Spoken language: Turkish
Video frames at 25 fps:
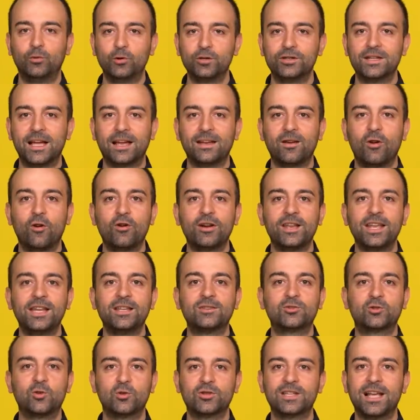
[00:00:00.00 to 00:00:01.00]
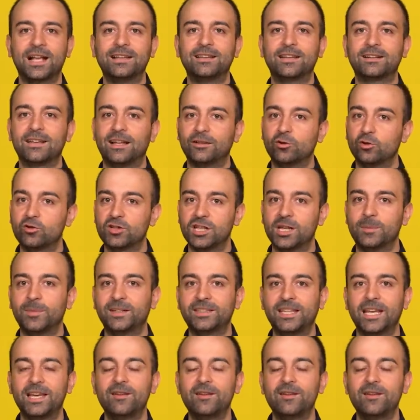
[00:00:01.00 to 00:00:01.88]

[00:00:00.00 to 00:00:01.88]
Bu yüzden örneğin sözelde radyo, sinema,